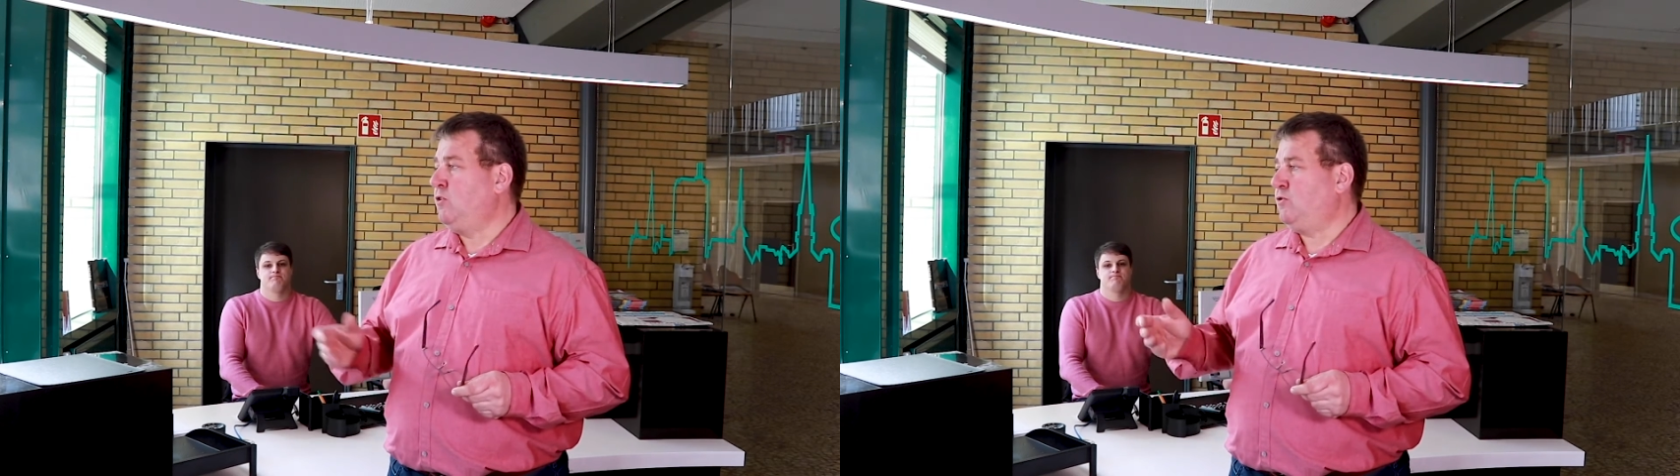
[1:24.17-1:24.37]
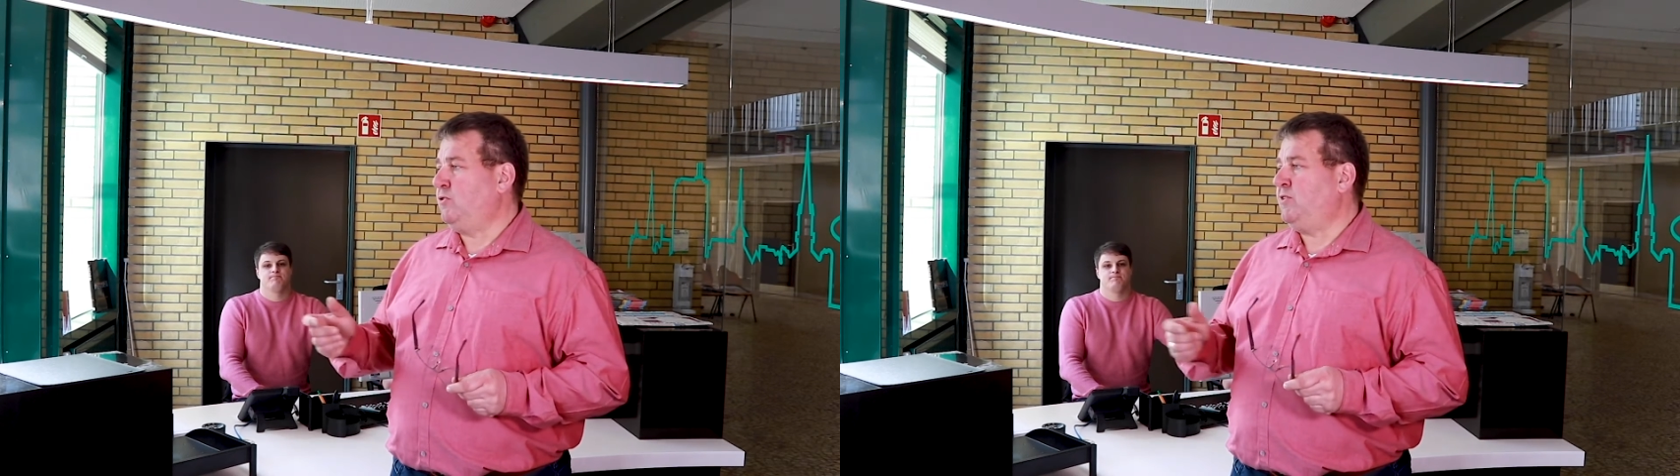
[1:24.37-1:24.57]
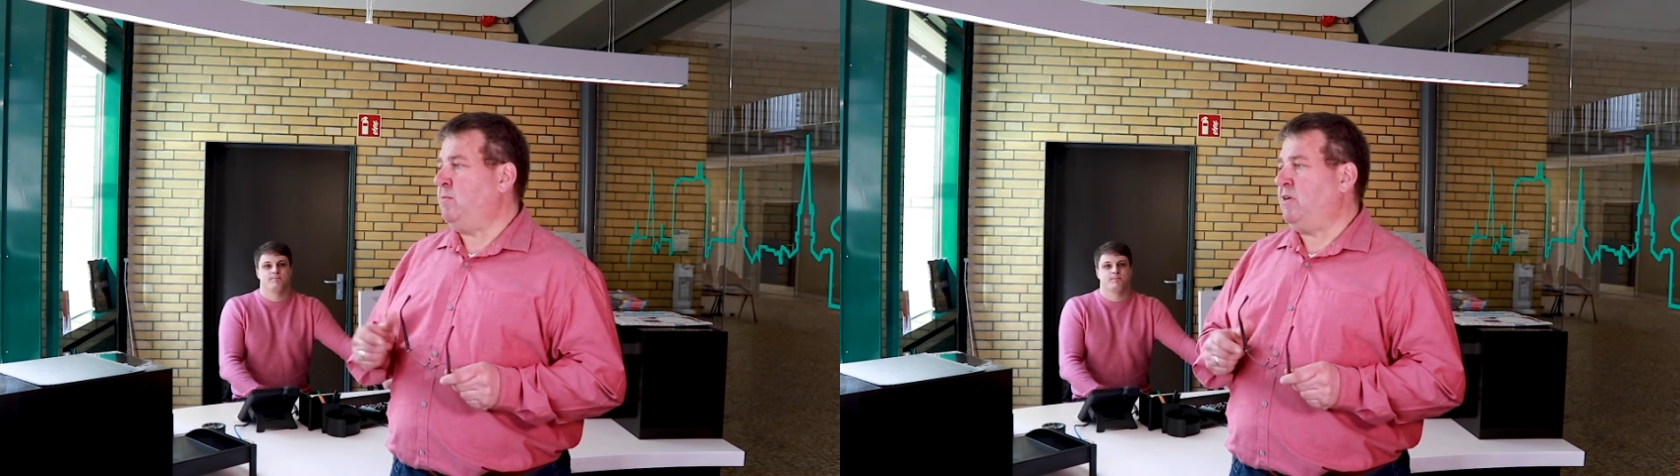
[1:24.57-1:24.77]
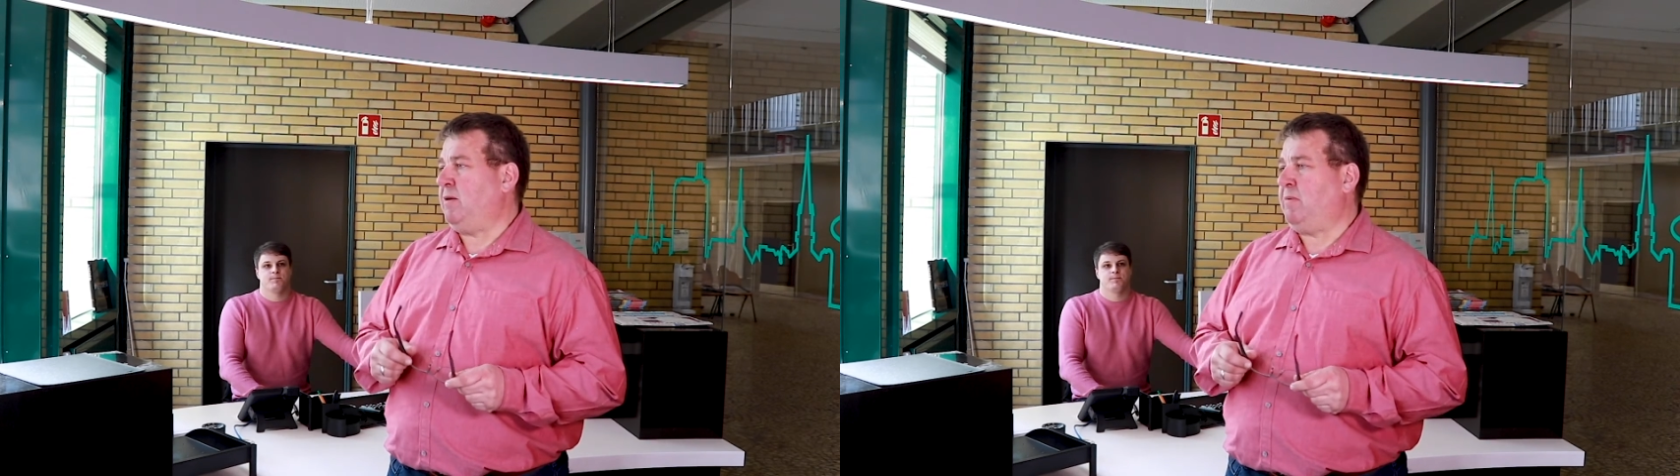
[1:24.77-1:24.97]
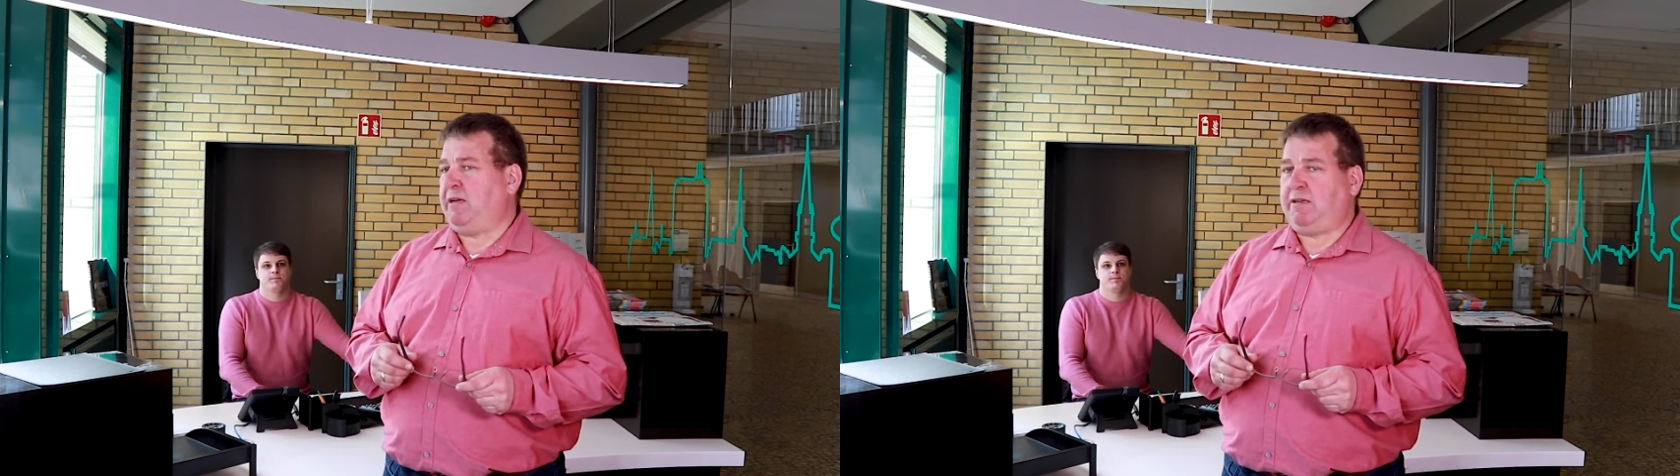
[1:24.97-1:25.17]
zu unseren
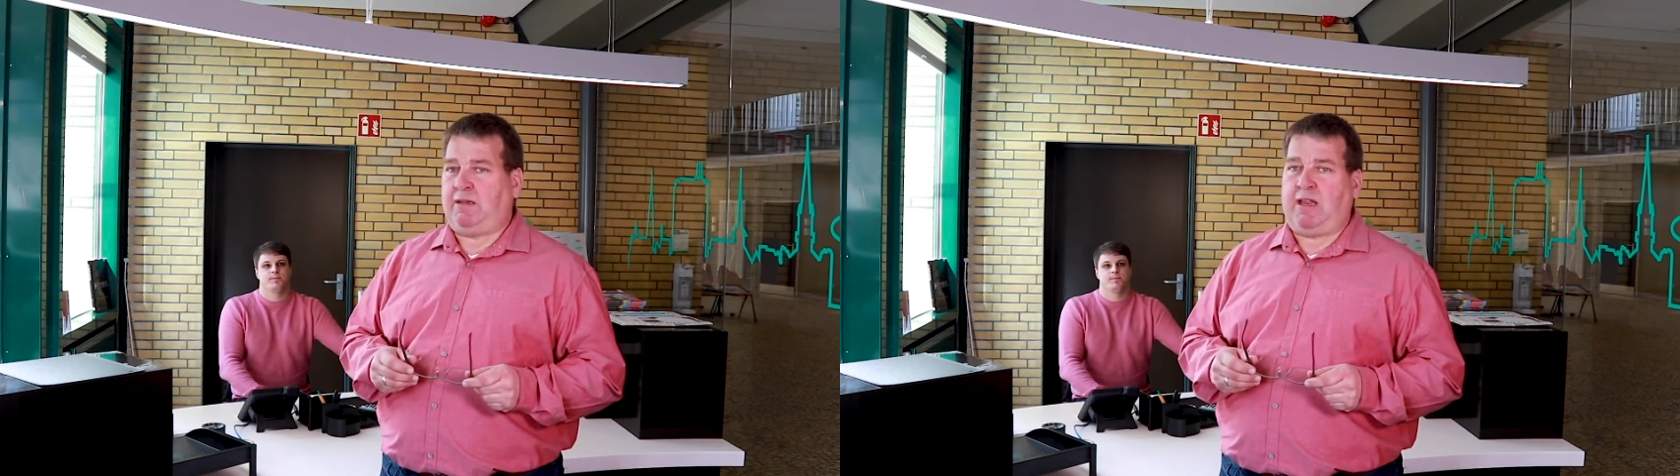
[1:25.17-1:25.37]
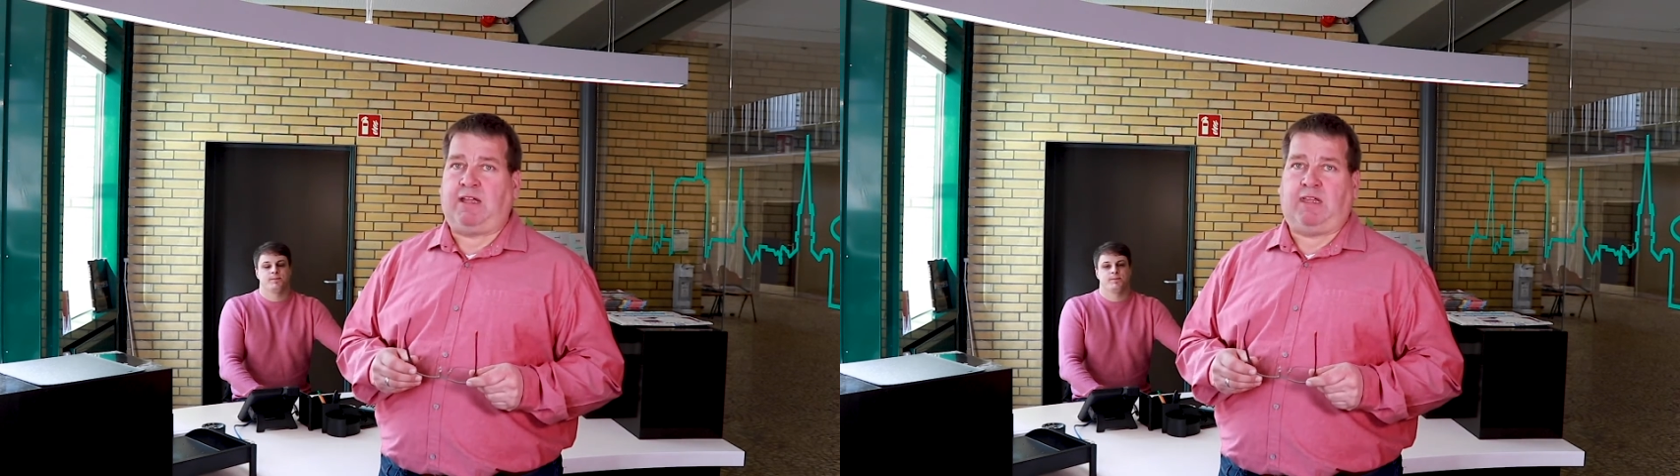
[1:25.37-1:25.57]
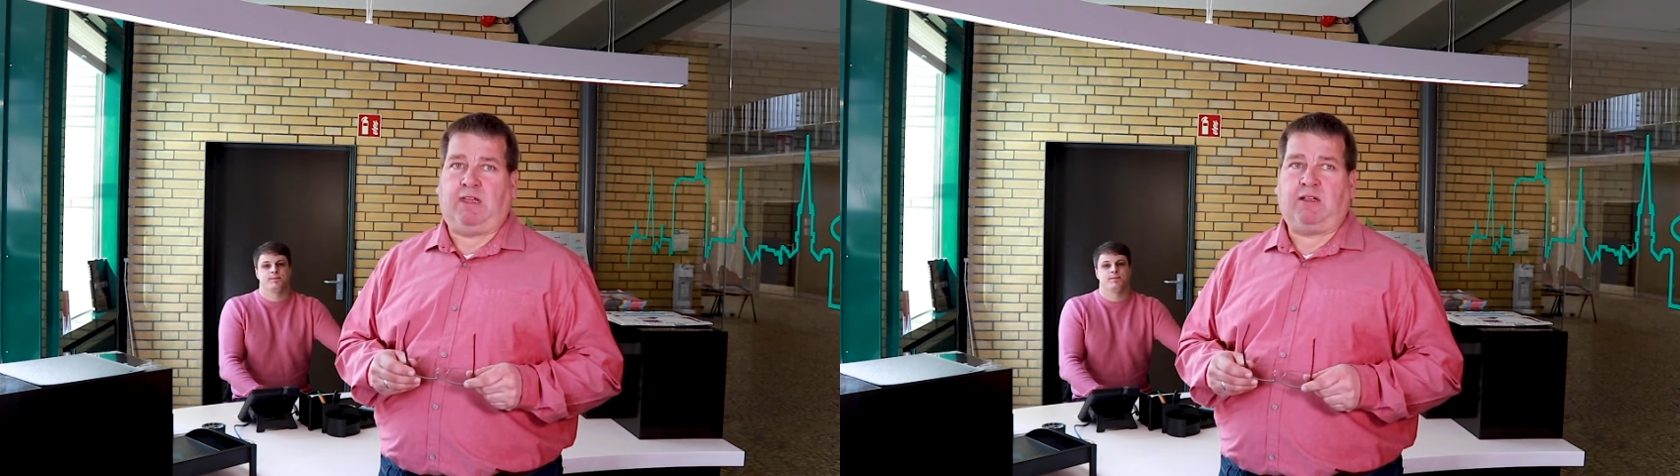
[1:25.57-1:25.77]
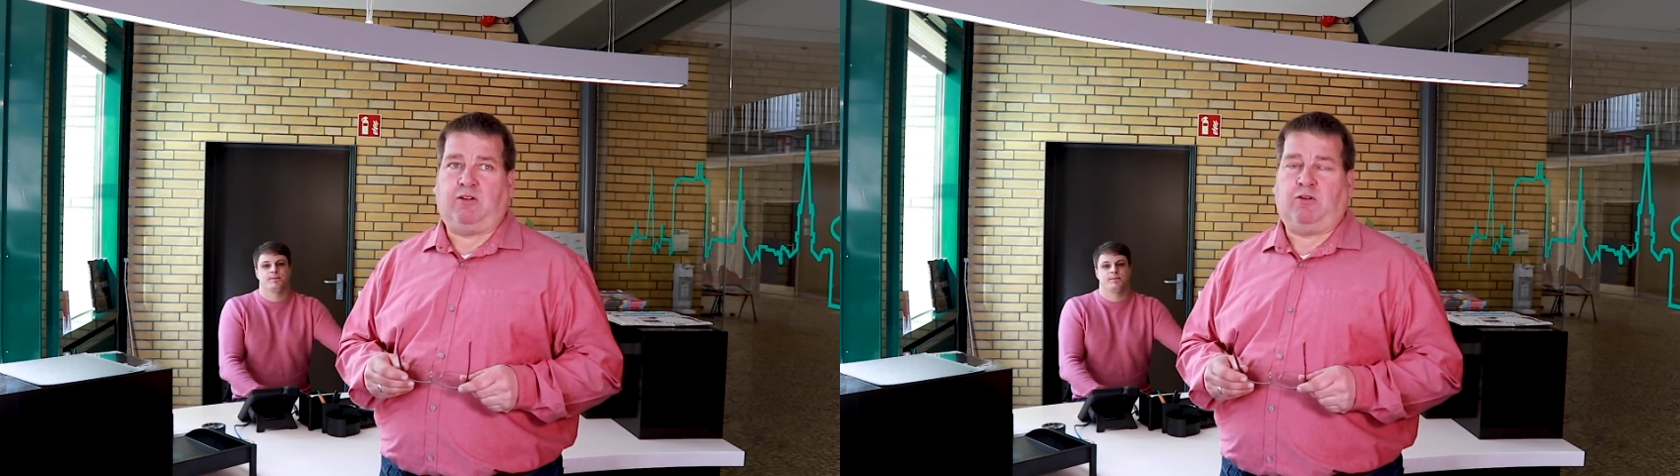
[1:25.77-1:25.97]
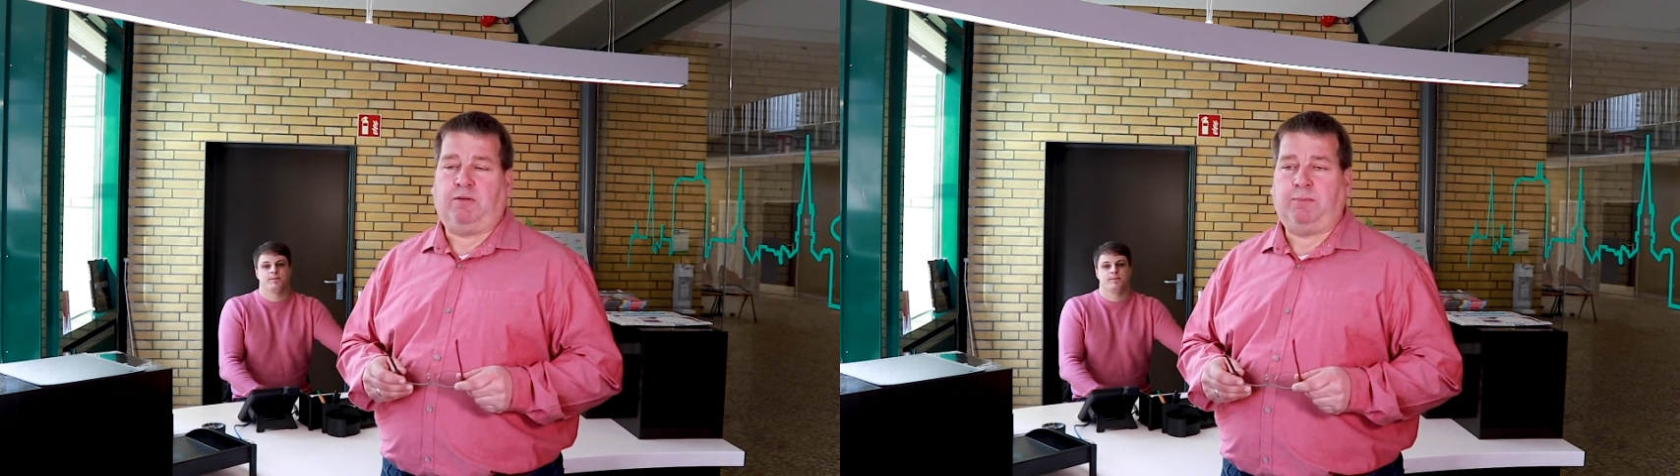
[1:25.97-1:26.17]
Mitarbeitern
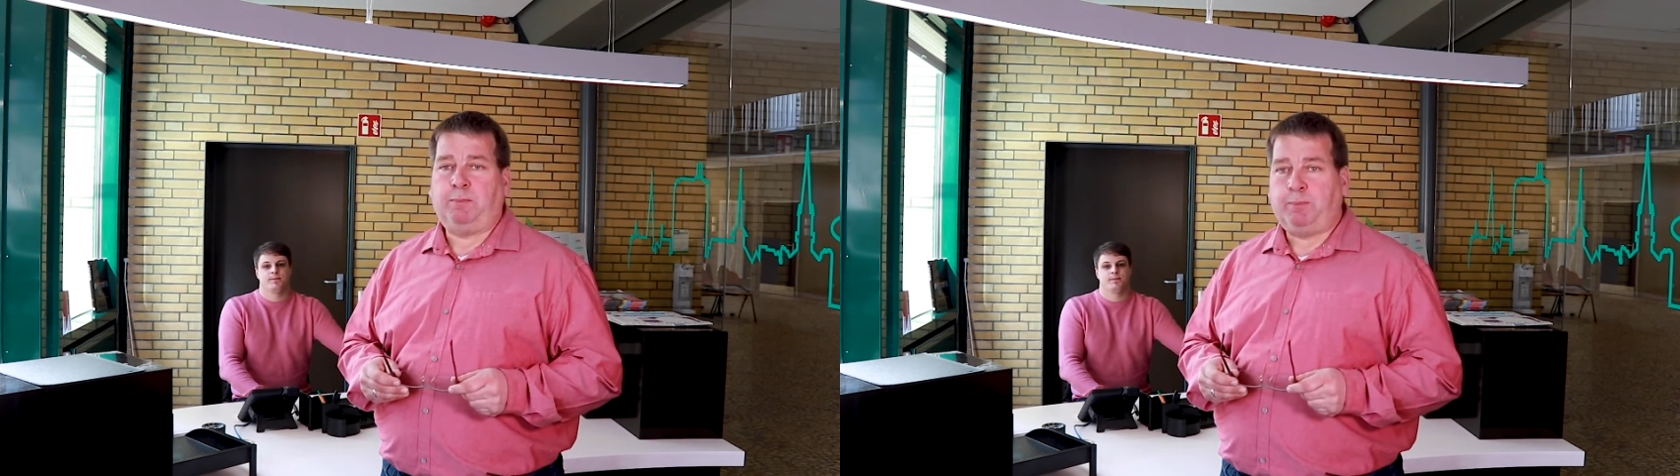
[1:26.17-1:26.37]
agieren können.